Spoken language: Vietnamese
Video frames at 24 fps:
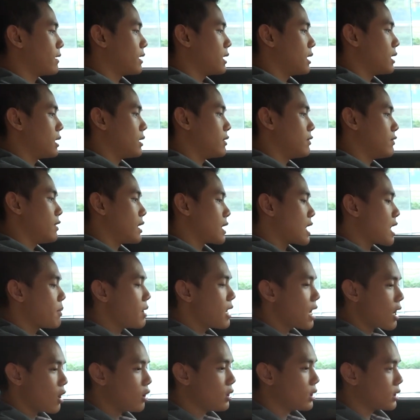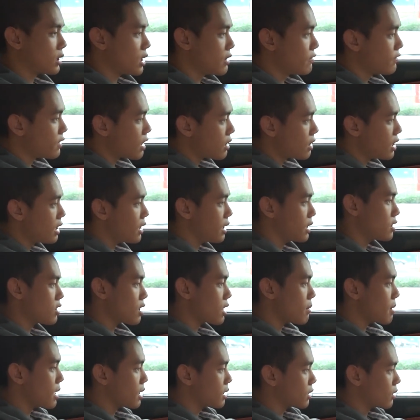à, và camera có thể tiến vào đây để
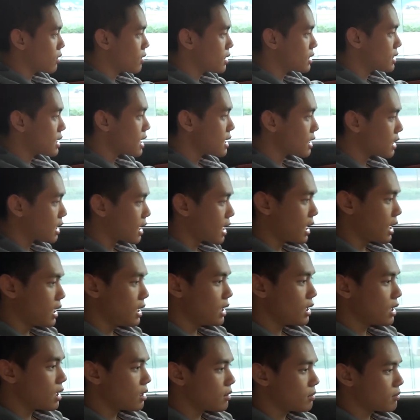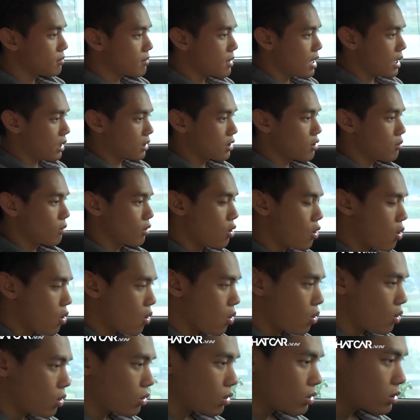cho các bạn quan sát cái à, bảng đồng
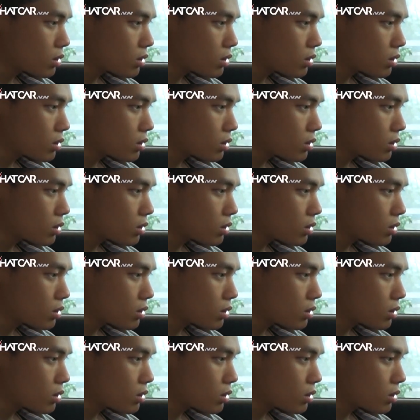hồ